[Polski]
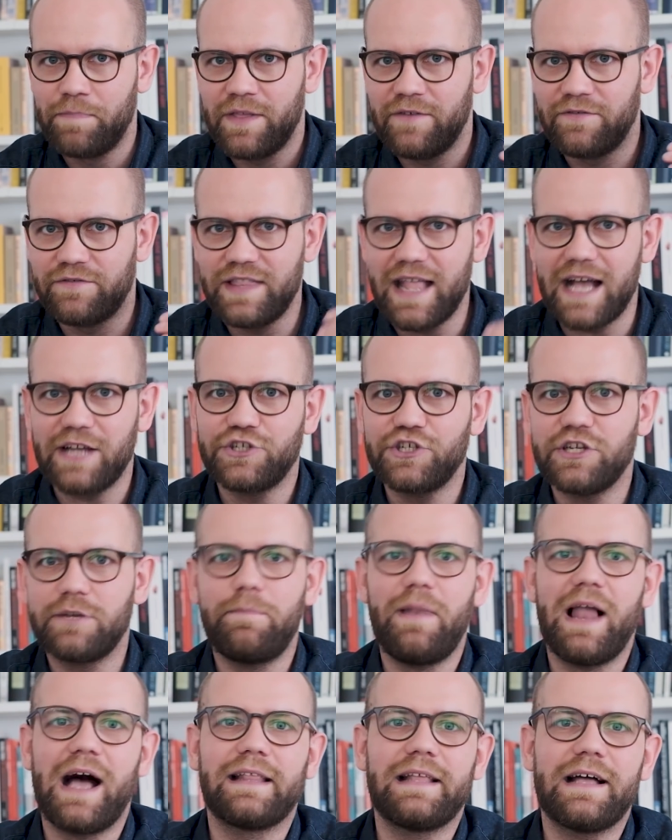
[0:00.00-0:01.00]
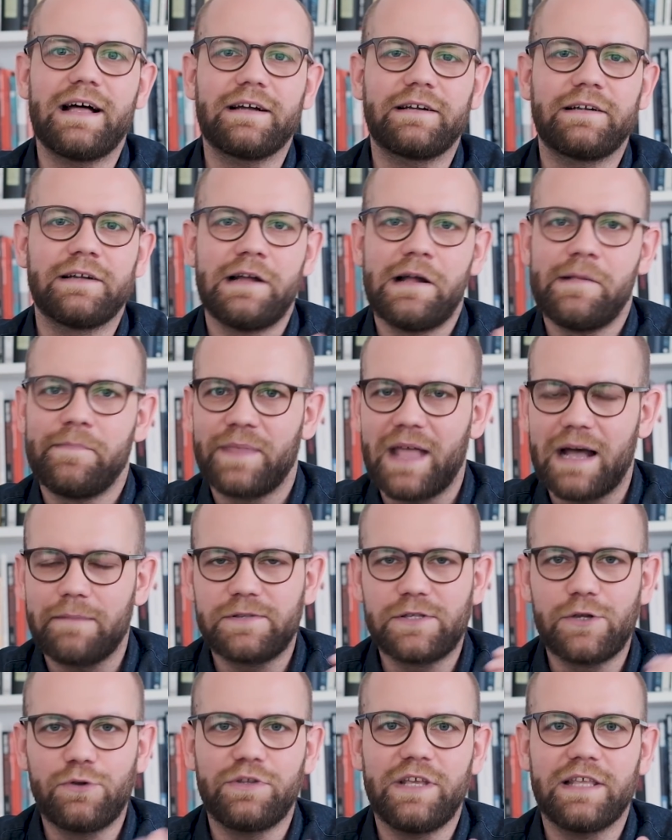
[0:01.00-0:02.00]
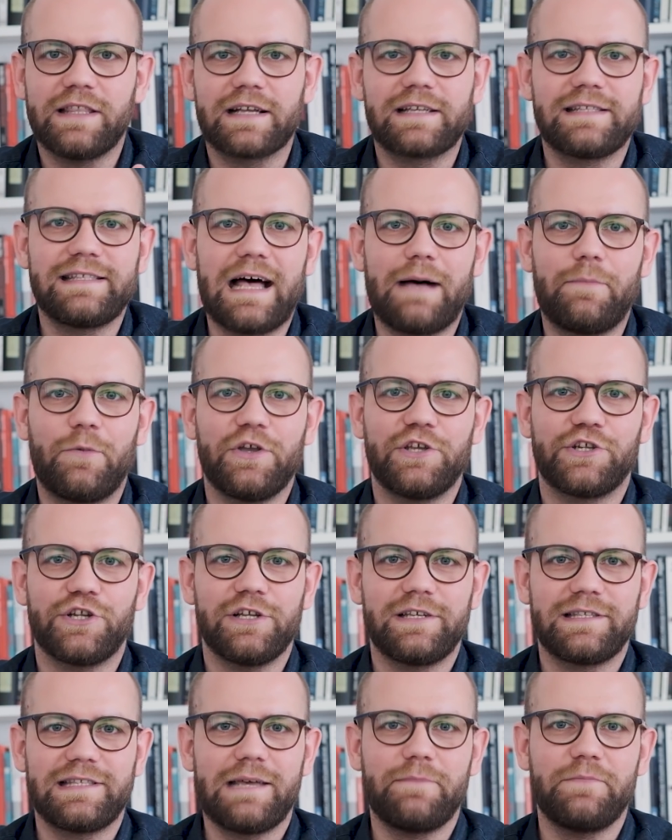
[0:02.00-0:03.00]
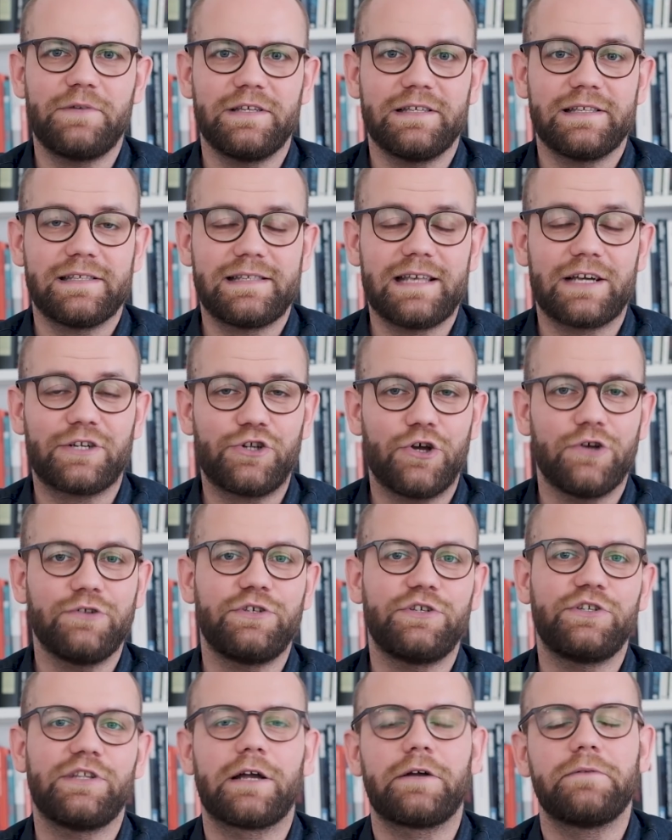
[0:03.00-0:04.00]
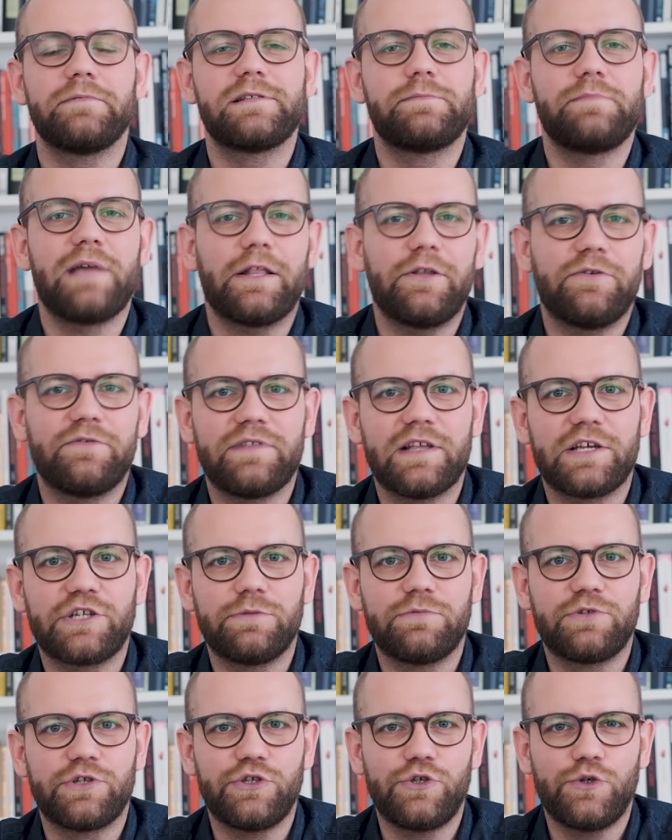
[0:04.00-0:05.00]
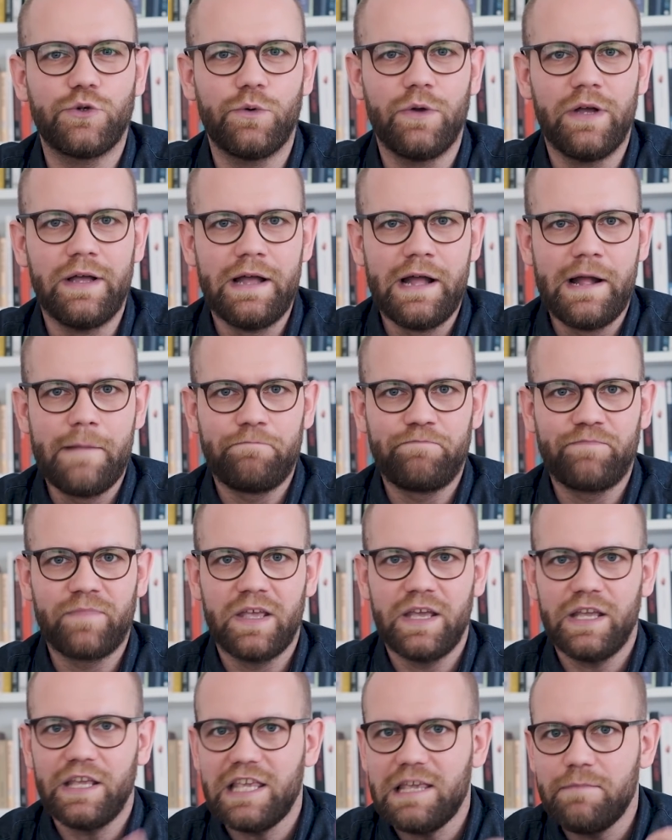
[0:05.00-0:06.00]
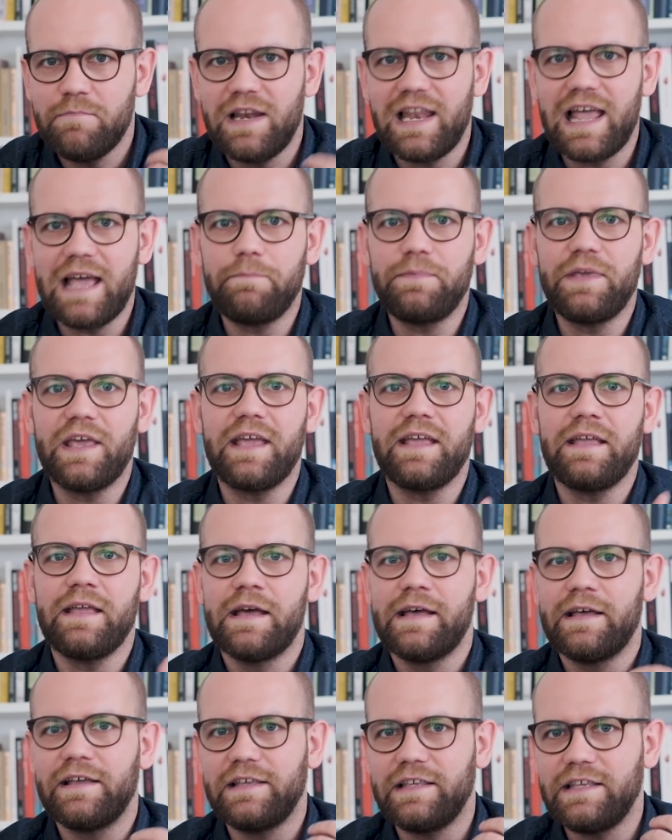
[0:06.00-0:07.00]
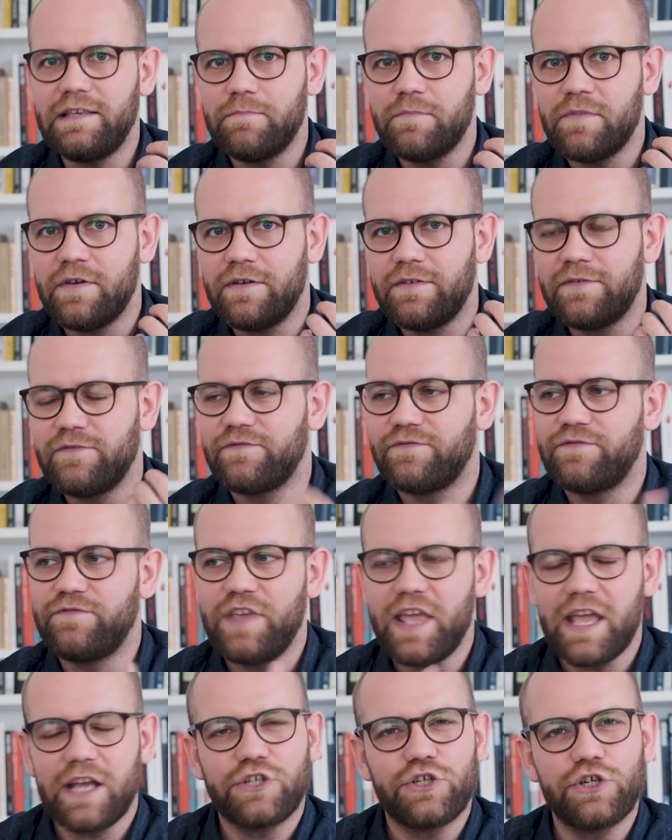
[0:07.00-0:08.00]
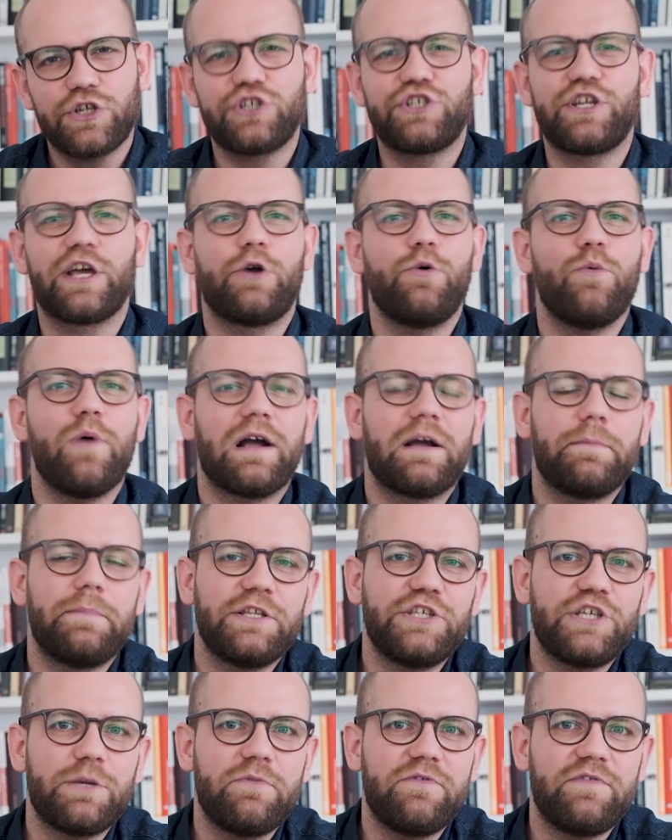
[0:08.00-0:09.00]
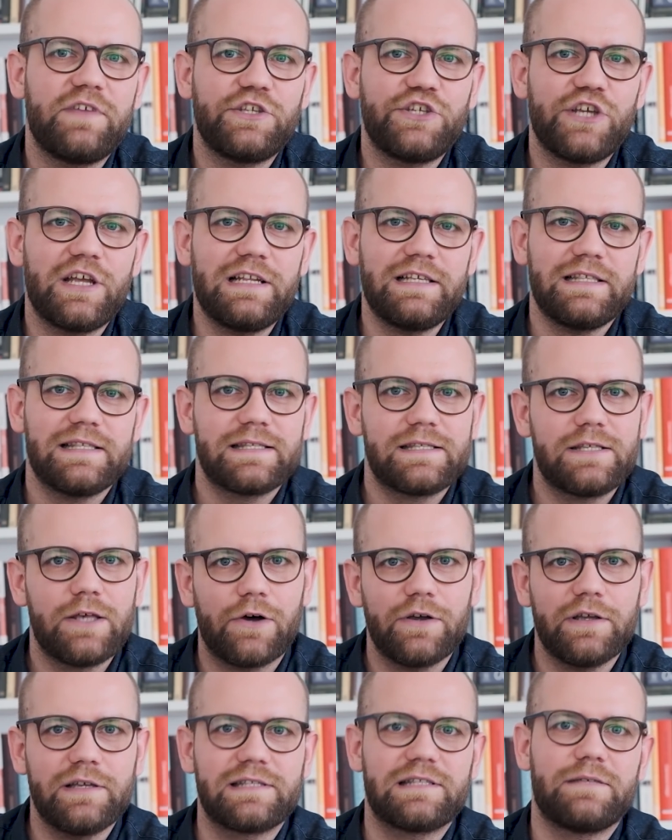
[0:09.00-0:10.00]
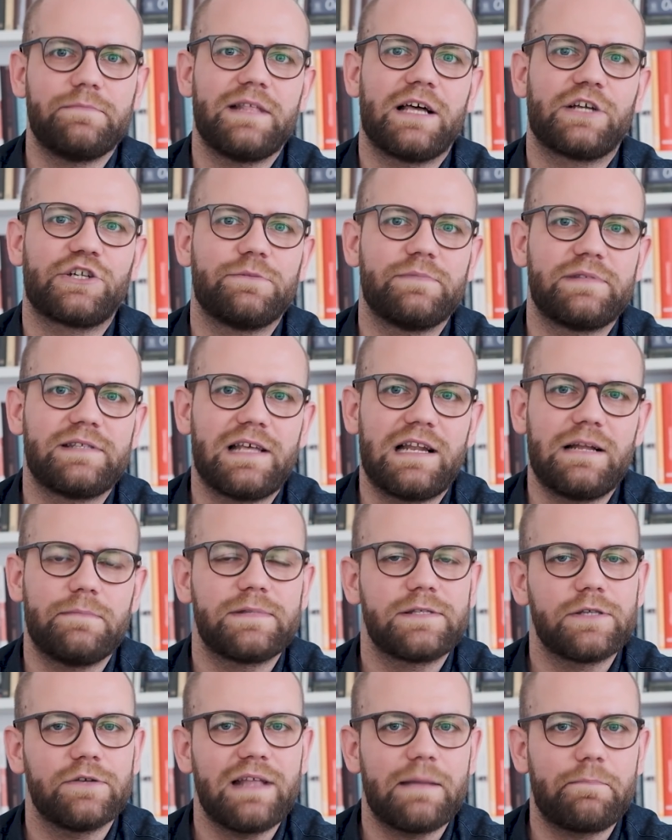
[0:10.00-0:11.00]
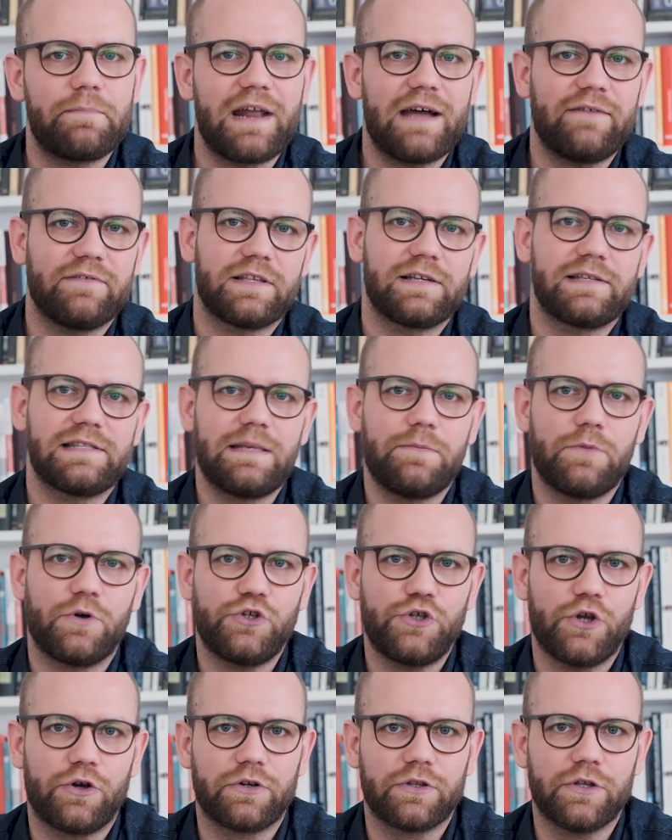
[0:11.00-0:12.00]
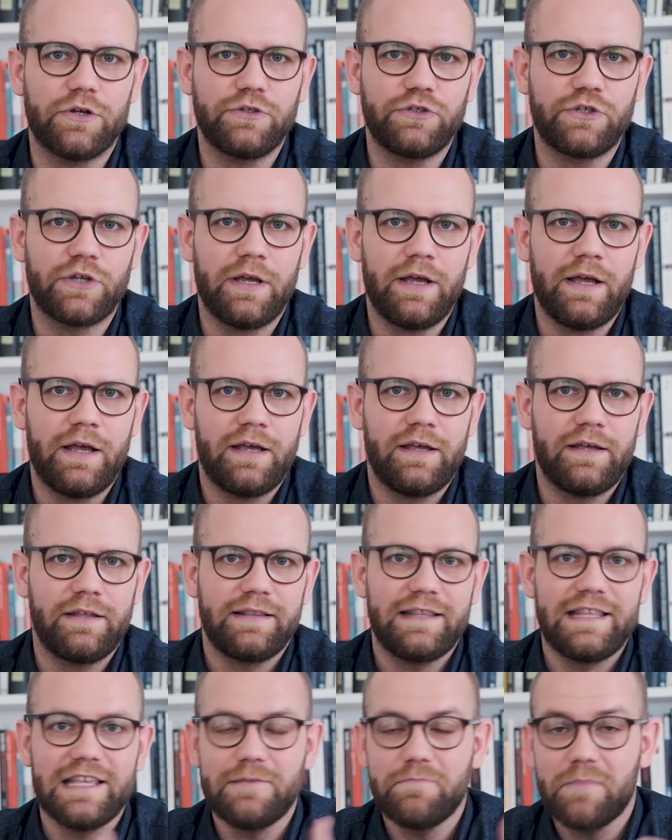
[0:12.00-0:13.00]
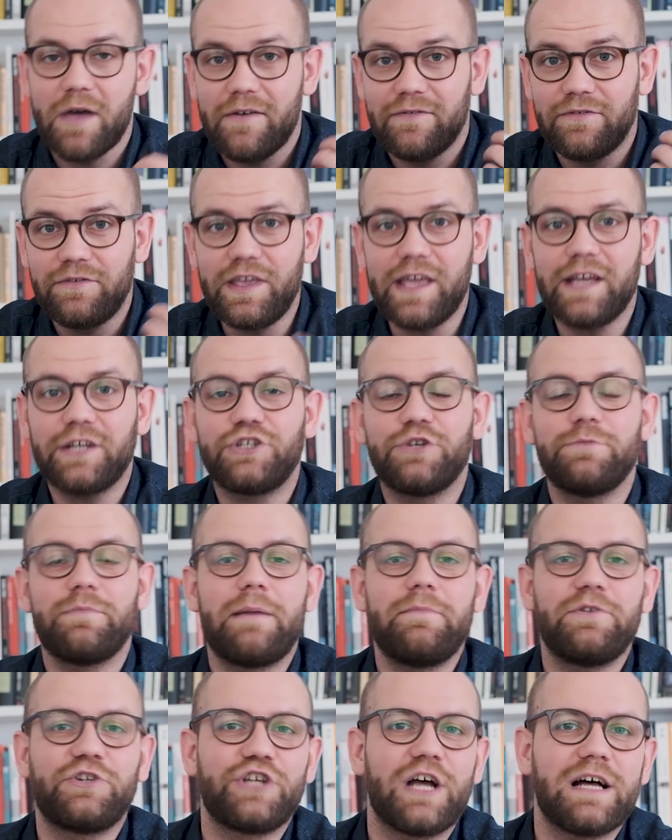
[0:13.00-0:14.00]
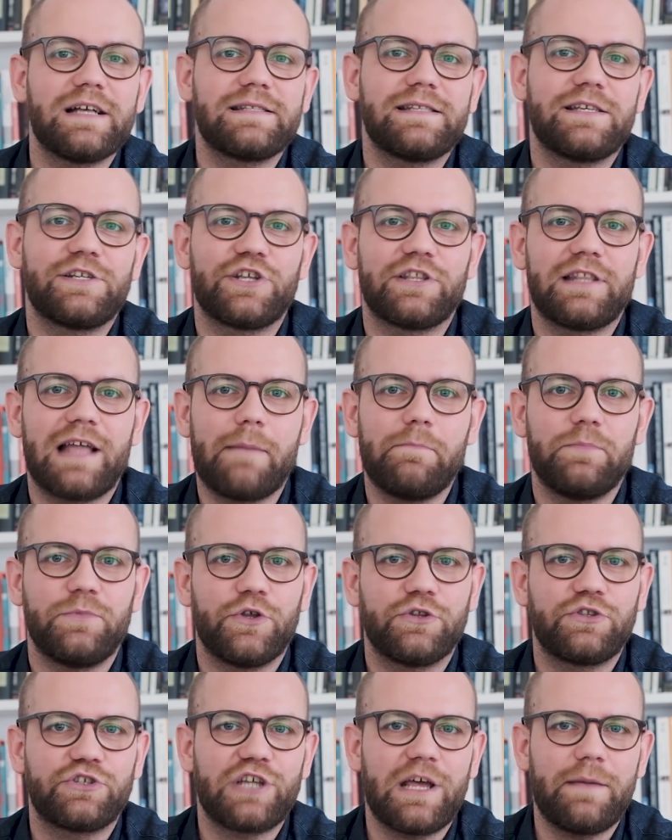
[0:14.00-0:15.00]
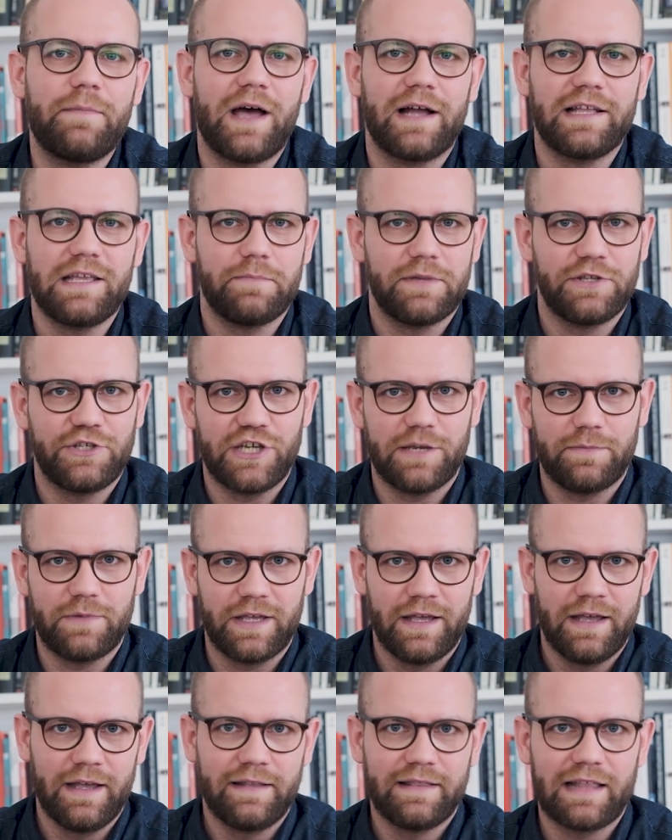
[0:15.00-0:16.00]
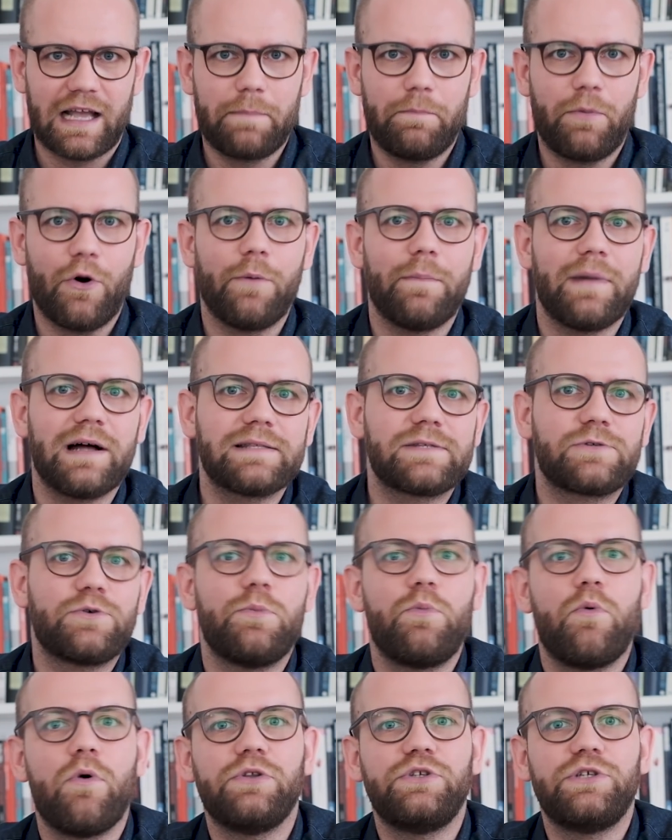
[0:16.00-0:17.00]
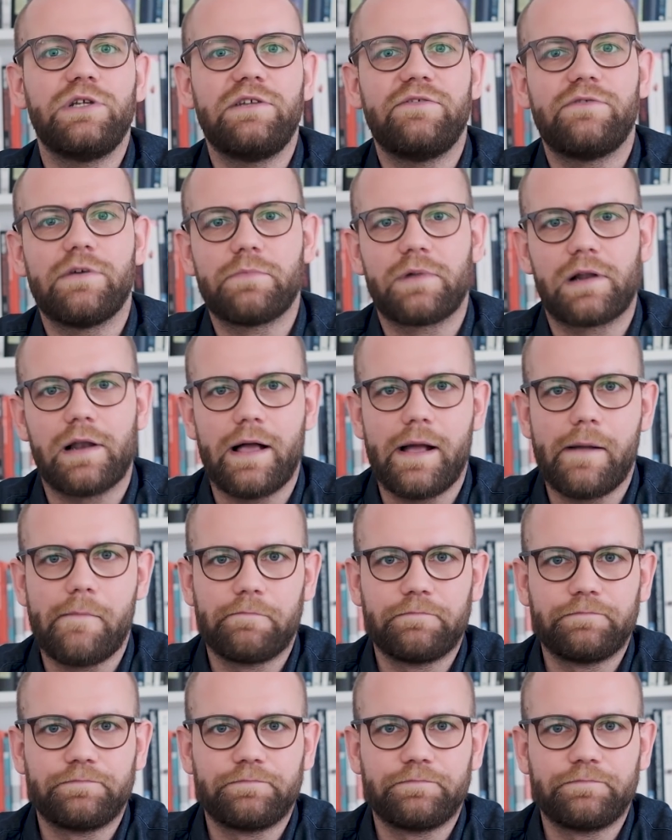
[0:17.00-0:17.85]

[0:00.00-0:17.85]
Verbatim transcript: w naszych planach absolutnie tak samo, jeżeli chcemy zarządzić taką zmianą w naszym życiu, mm, im lepiej im w większych szczegółach będziemy wiedzieli, co jest tym naszym celem, co naprawdę chcemy osiągnąć, e, tym większą mamy szansę, że tam dotrzemy, a nie będziemy tak po omacku błądzili we mgle.